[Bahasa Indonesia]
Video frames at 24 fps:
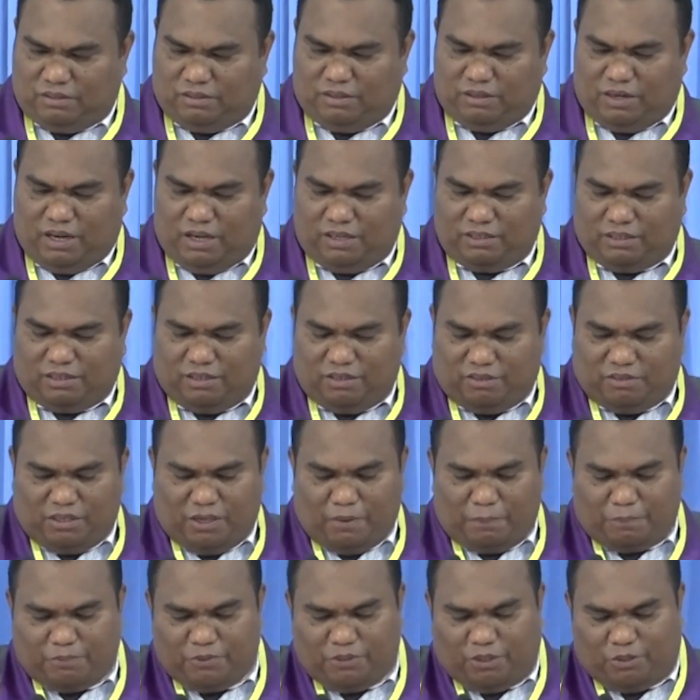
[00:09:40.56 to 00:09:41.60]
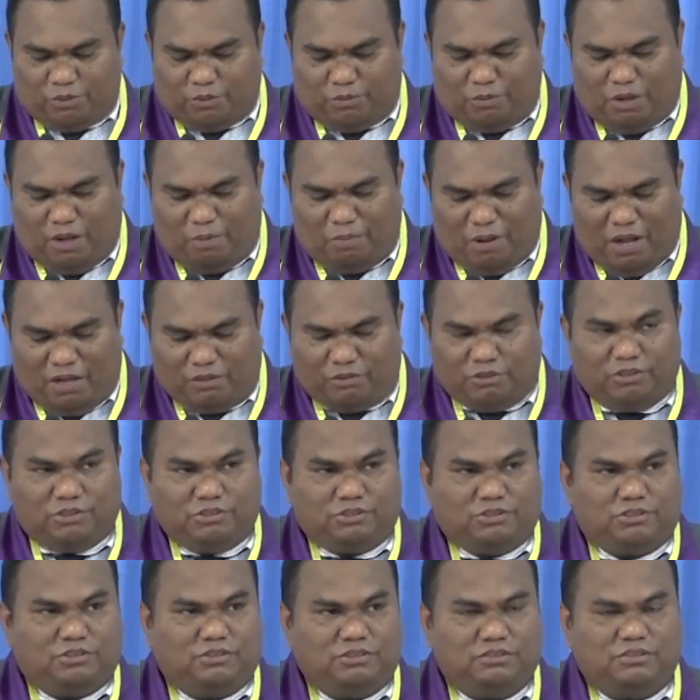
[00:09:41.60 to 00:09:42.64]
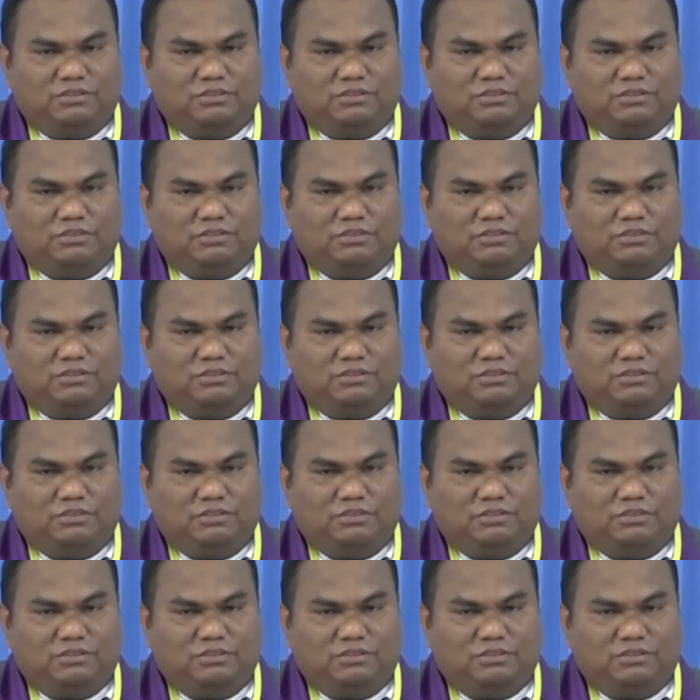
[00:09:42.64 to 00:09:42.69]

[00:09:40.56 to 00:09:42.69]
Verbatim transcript: Orang kalau dia punya rumah bagus,